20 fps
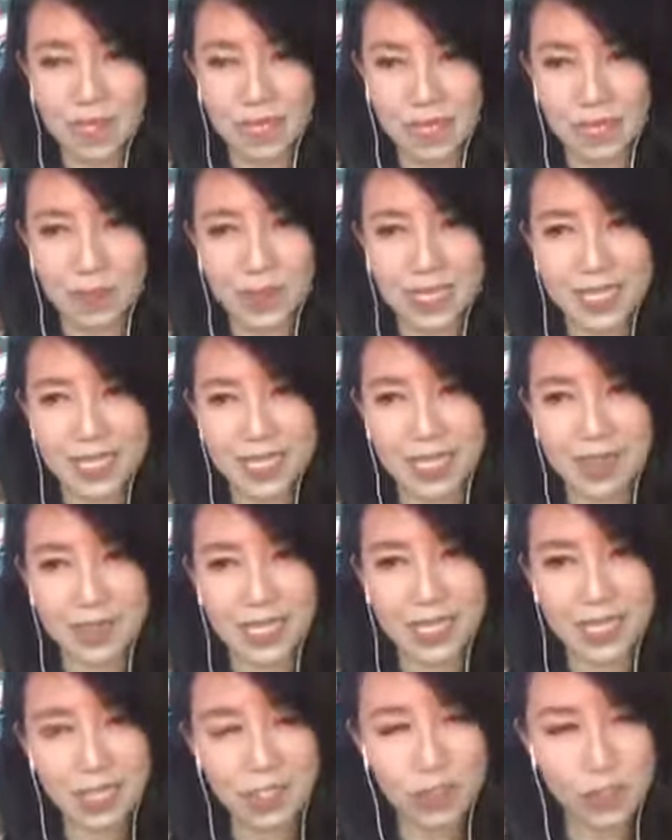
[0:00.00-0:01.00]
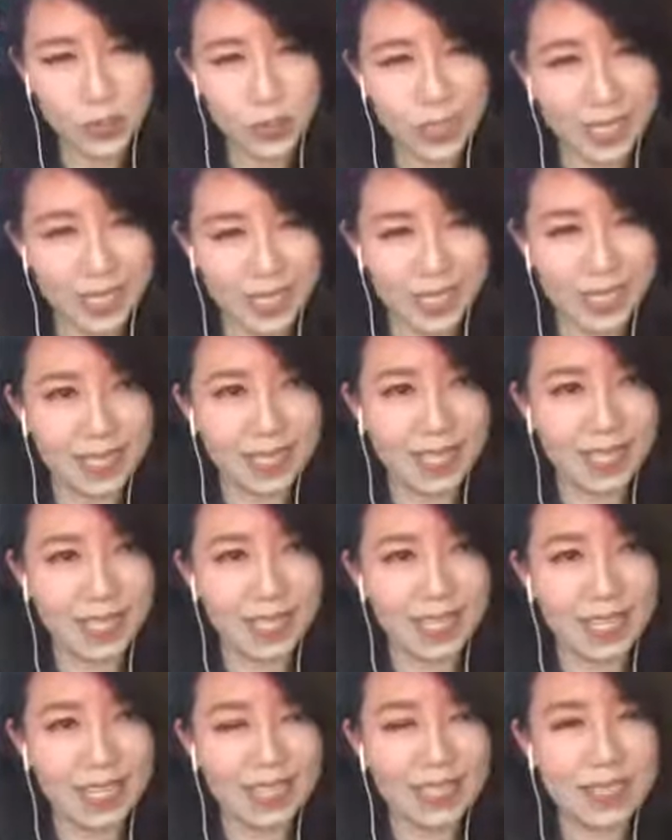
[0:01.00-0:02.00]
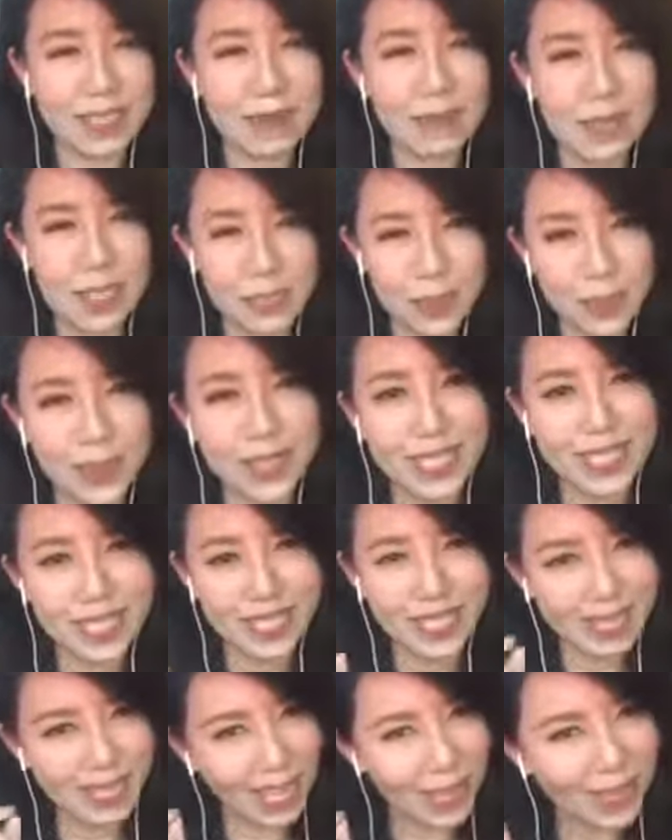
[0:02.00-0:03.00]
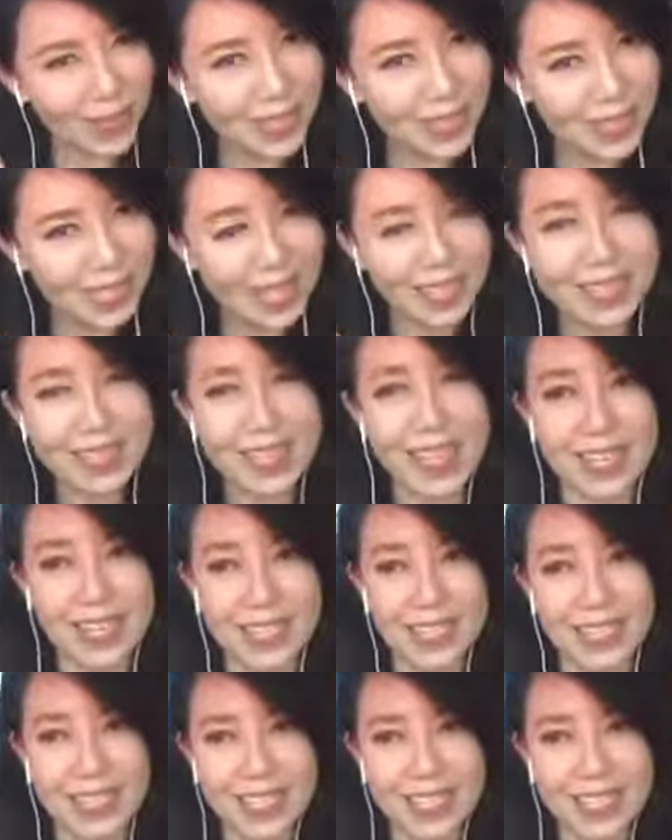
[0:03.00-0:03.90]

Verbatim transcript: 那我只教了一个初级，然后再比初级高一点点